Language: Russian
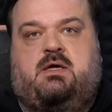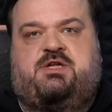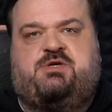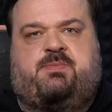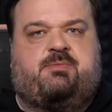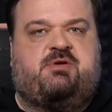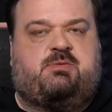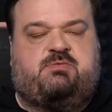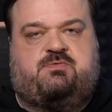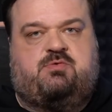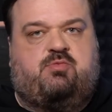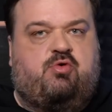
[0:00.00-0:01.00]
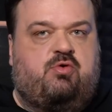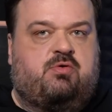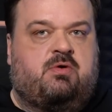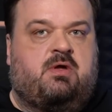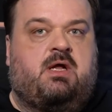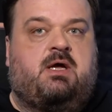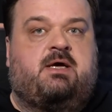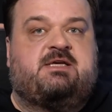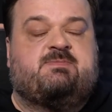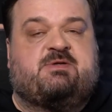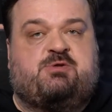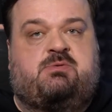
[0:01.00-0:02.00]
Чемпионат мира по футболу
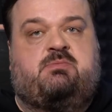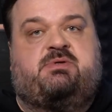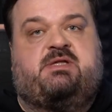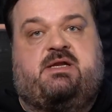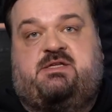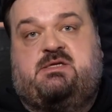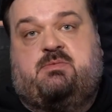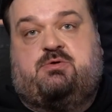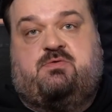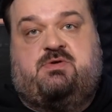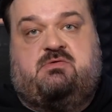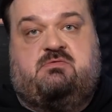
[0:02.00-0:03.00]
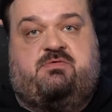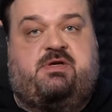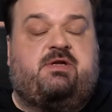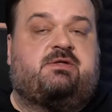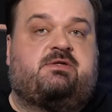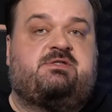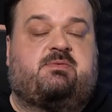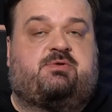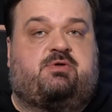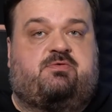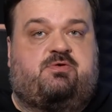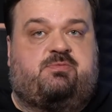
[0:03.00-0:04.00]
способен подарить тем, кто в него верит, тем,
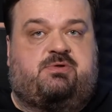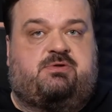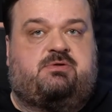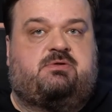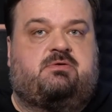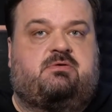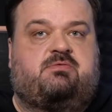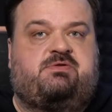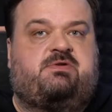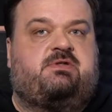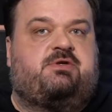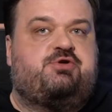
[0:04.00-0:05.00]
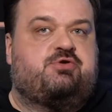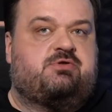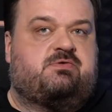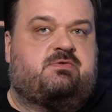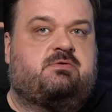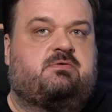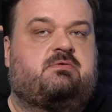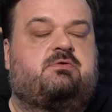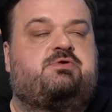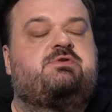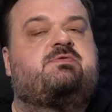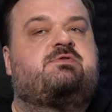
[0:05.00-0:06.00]
кто его любит, удивительное чувство,
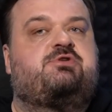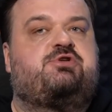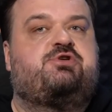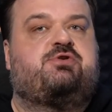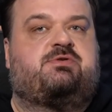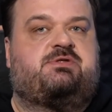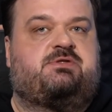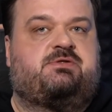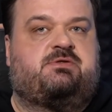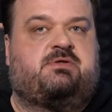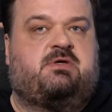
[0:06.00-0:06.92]
чувство защищенности.